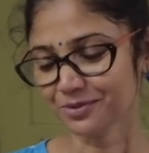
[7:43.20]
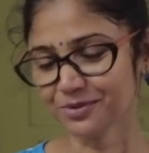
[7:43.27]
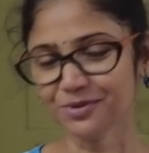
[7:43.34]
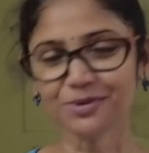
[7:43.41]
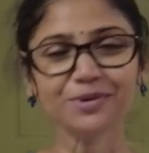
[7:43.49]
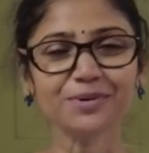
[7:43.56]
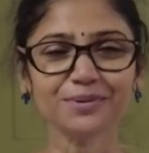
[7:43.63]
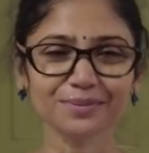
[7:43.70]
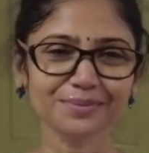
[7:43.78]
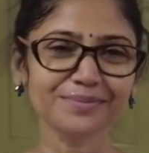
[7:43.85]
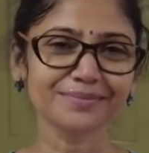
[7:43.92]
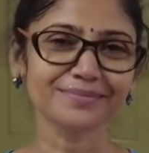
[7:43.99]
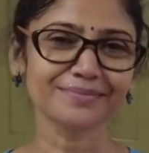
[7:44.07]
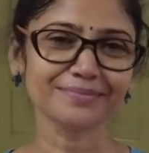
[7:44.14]
तो
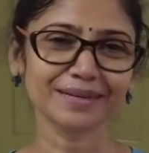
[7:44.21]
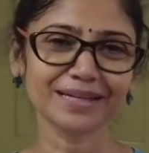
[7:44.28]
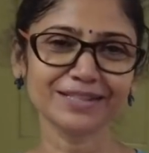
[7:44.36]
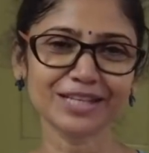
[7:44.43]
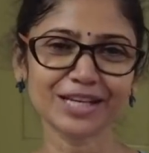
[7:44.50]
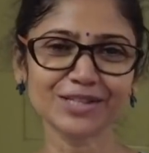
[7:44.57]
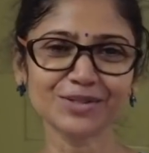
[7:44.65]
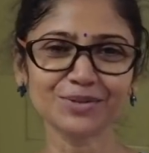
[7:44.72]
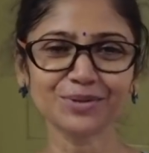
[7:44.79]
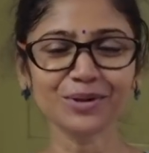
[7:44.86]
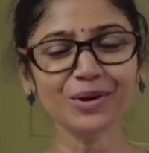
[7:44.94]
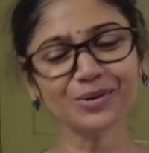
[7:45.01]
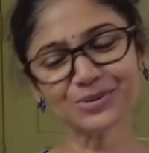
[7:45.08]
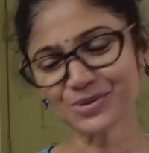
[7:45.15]
मैंने चेंज
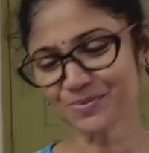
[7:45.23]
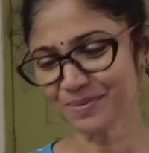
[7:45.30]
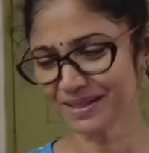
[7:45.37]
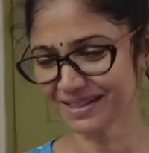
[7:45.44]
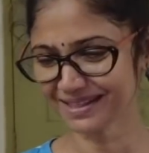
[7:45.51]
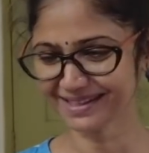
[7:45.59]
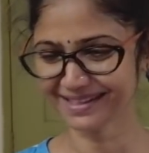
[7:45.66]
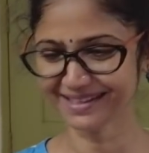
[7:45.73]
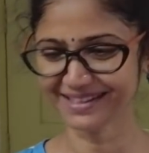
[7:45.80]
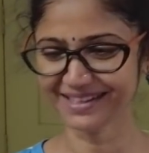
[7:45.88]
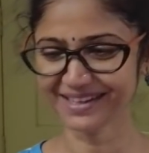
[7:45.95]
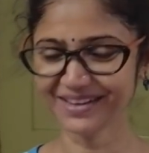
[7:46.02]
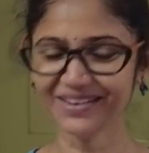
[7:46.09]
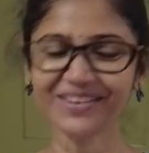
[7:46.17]
ढूंढा उसको पंद्रह दे
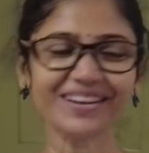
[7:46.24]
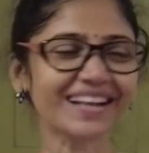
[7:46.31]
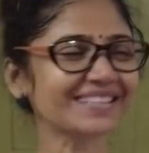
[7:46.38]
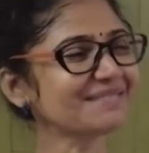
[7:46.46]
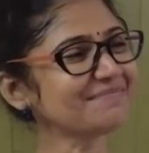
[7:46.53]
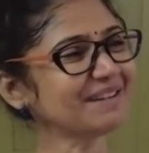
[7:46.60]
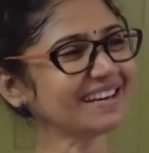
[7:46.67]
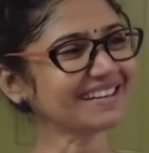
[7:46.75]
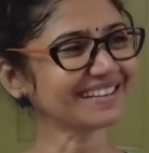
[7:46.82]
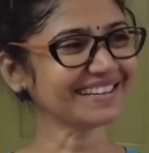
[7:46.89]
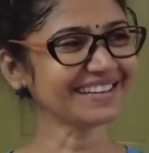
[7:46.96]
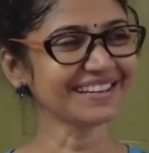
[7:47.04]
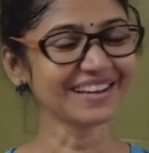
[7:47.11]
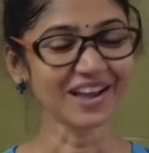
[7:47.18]
दिया और ऐसे बैठ गई